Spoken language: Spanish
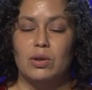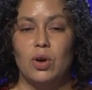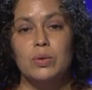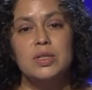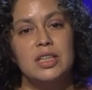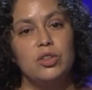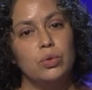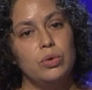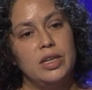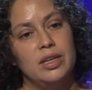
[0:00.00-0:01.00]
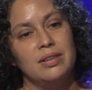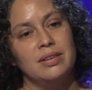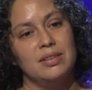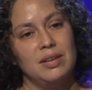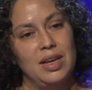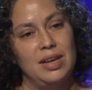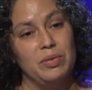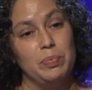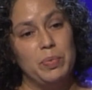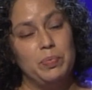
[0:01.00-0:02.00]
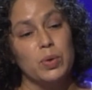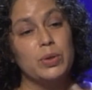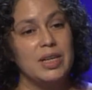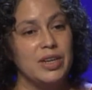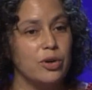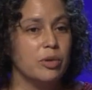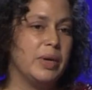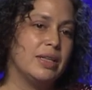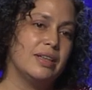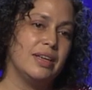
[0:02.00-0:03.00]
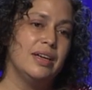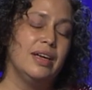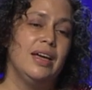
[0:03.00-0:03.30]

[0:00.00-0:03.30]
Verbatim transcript: constituyen eh, posteriormente